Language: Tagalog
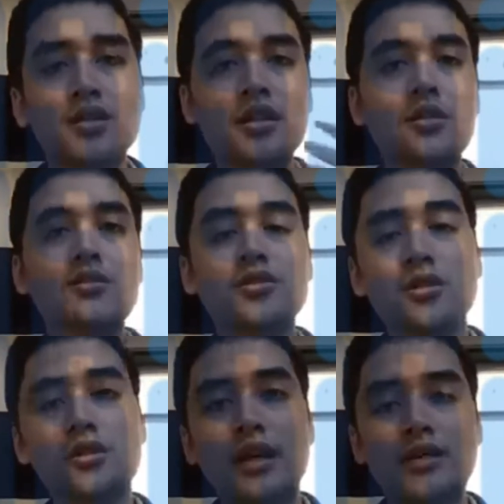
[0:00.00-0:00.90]
Sa close
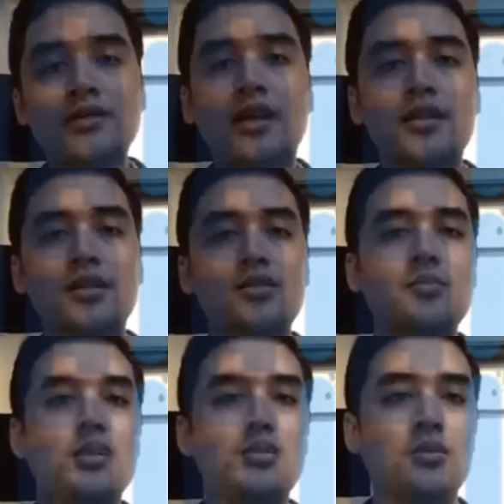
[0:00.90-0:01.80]
contacts natin ito
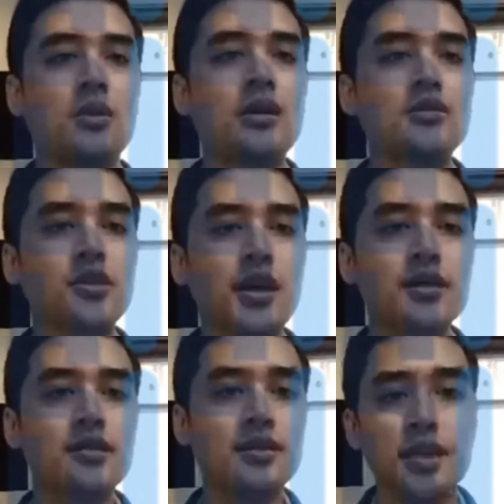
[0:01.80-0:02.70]
makukuha. So
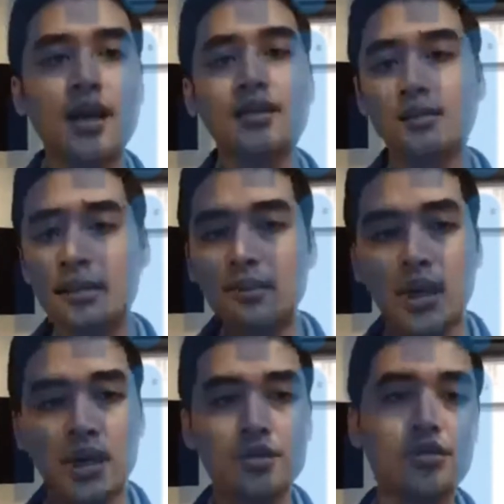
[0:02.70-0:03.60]
kahit nasa katabing
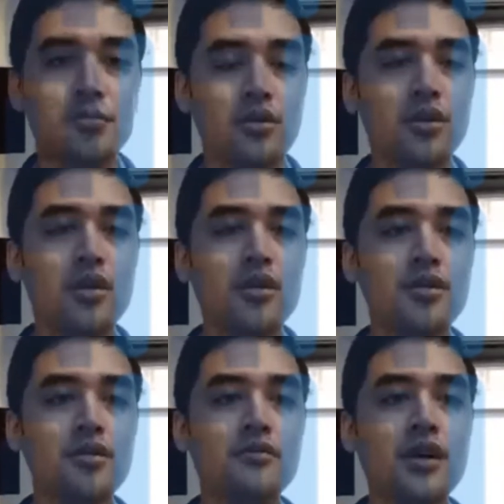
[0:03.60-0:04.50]
bahay niyo po
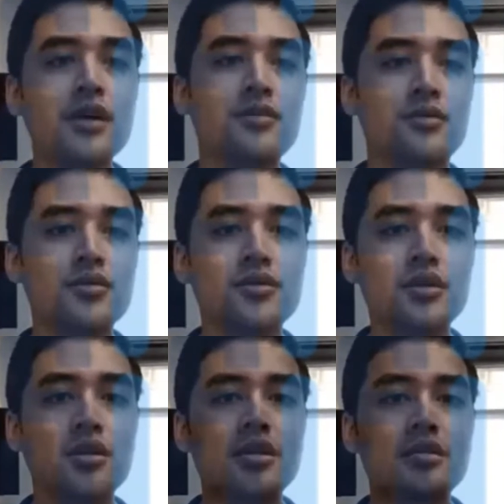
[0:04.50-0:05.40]
yung virus,
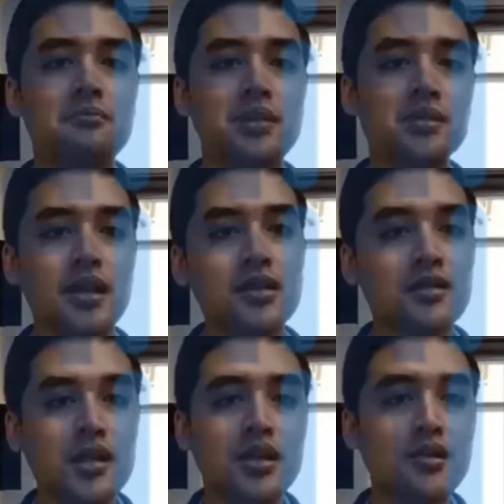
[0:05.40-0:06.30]
basta
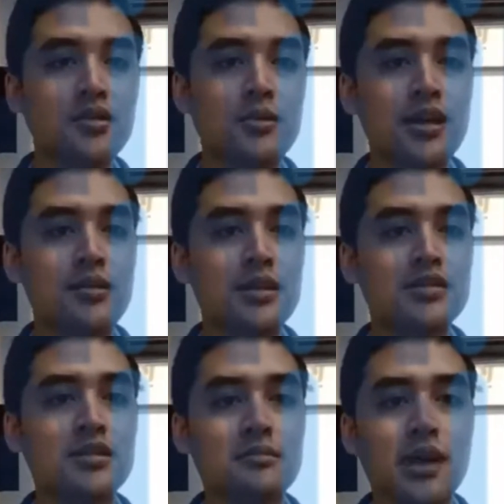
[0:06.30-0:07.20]
hindi kayo lumalabas
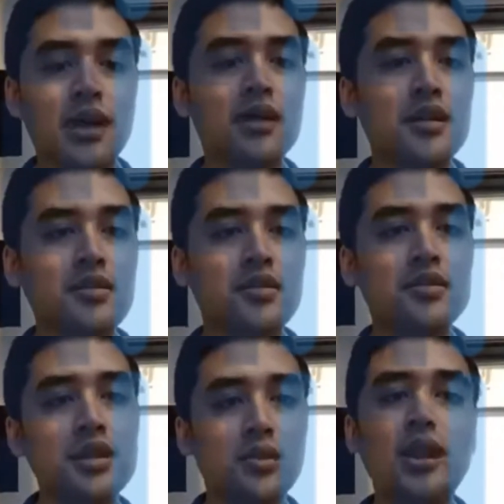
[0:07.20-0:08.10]
ng bahay ninyo,
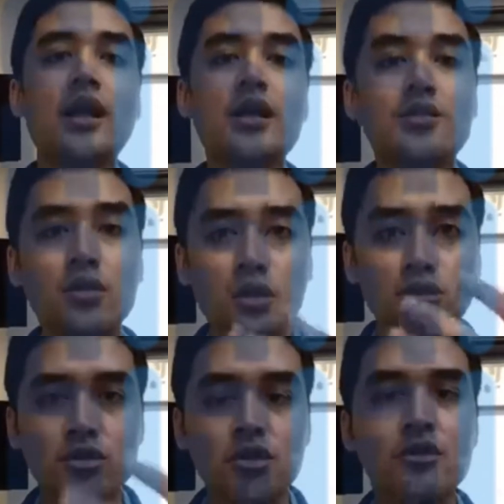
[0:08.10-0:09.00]
hindi, wala kayong
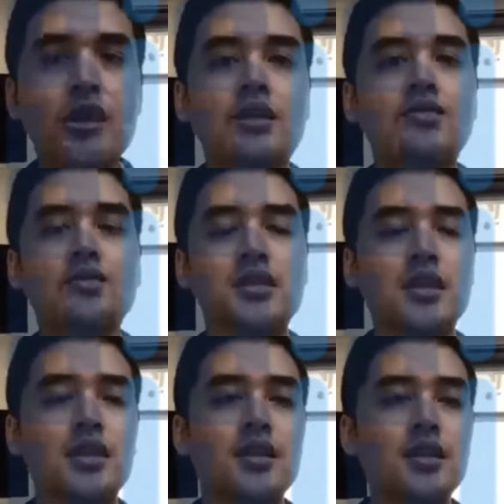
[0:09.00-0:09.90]
close contact dun sa
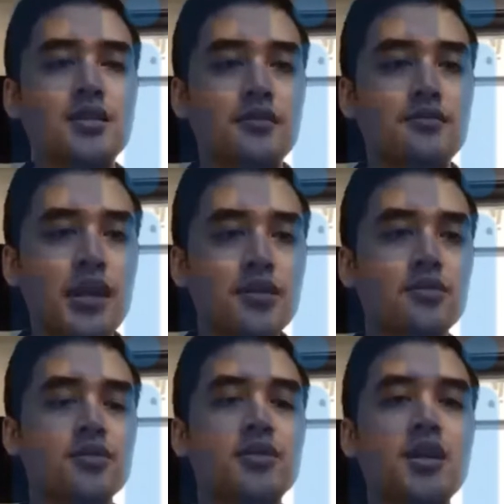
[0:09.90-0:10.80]
carrier ng
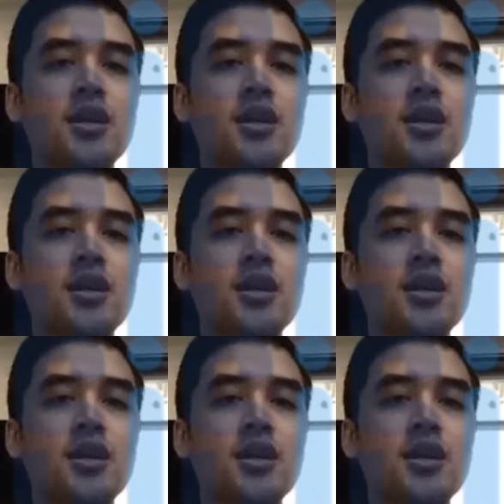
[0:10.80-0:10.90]
virus,